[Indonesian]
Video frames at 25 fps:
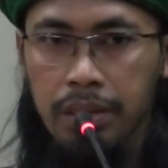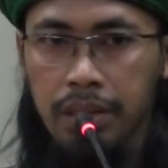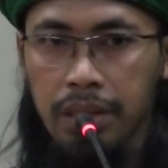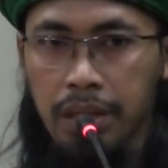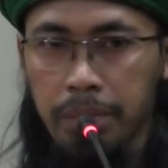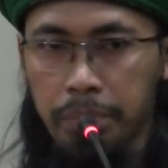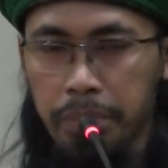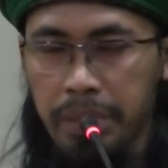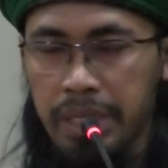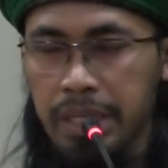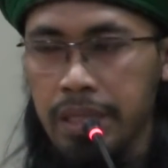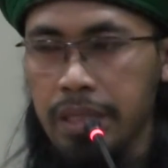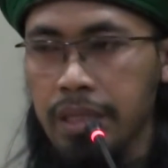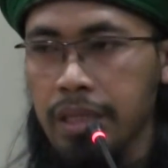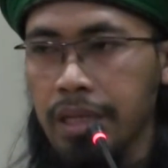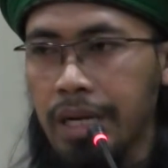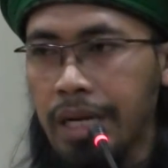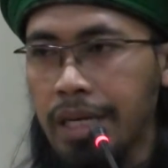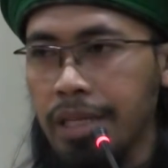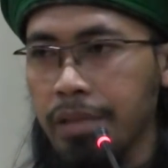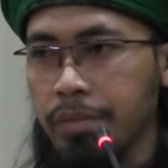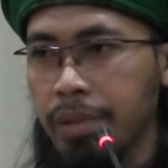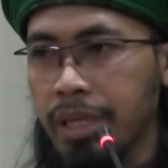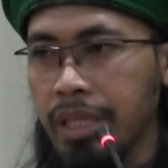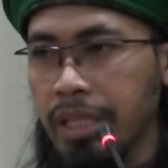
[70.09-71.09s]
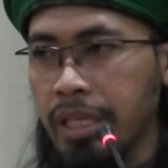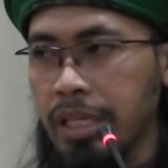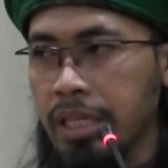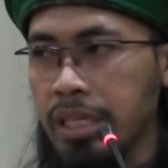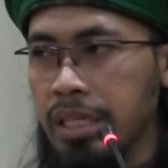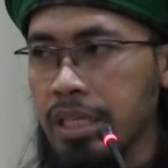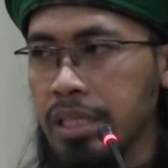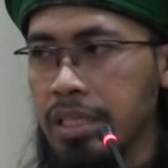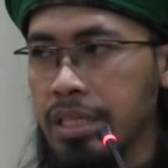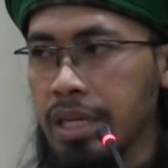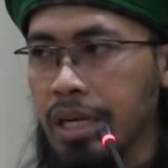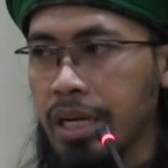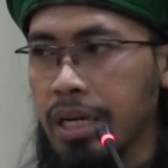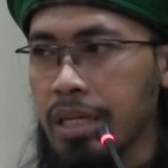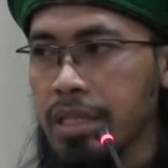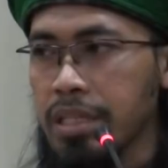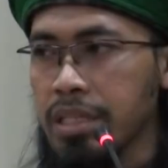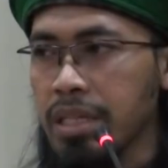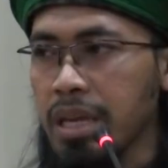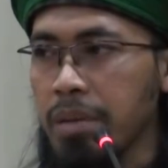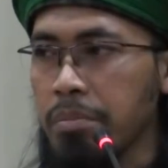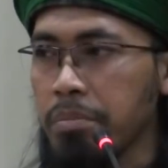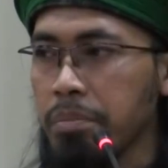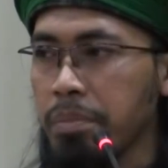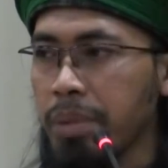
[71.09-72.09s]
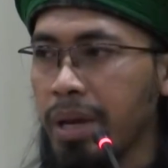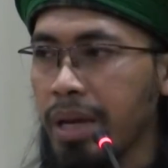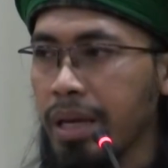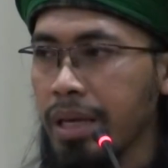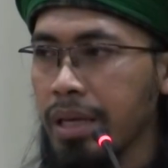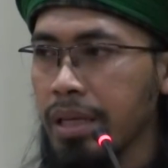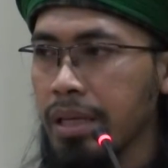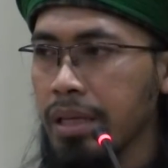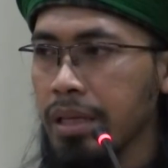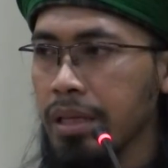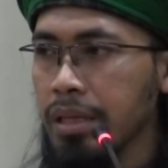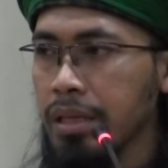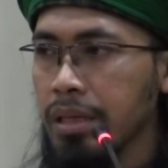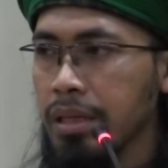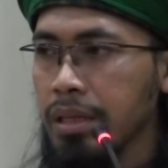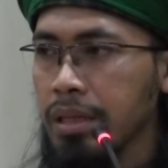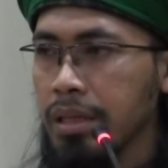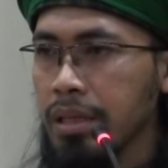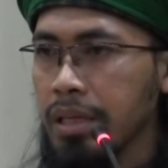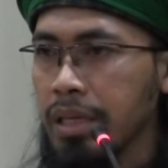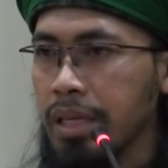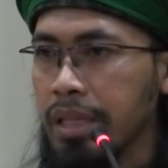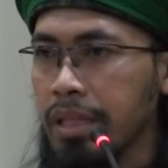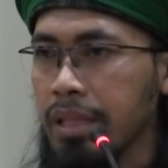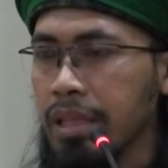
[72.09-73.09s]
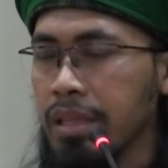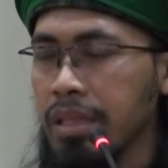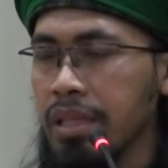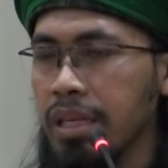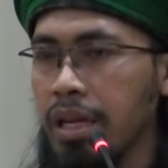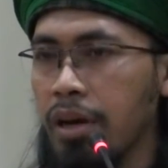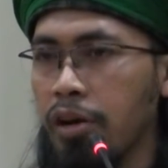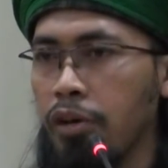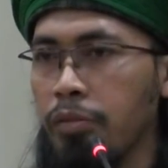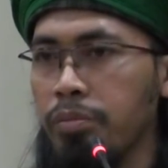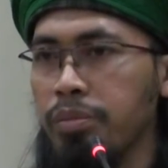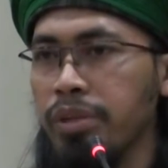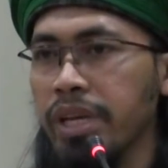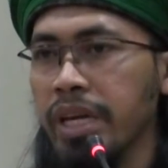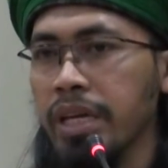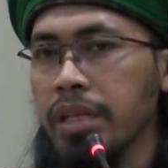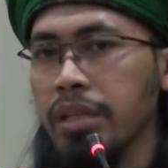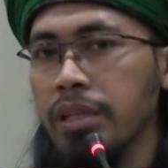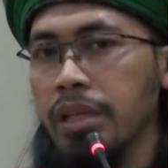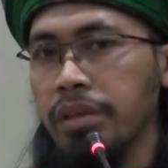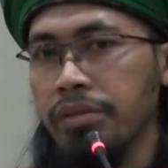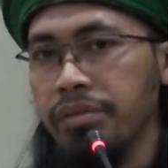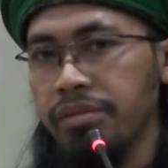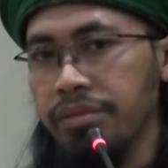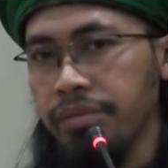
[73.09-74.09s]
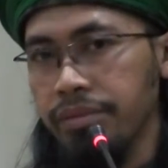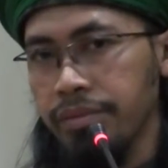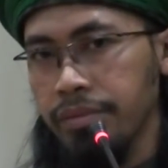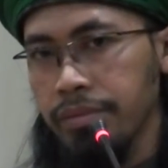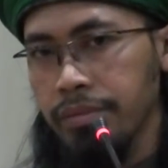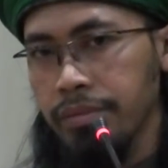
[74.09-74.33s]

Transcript: Tapi kalimat ini jangan sampai kita tidak objektif.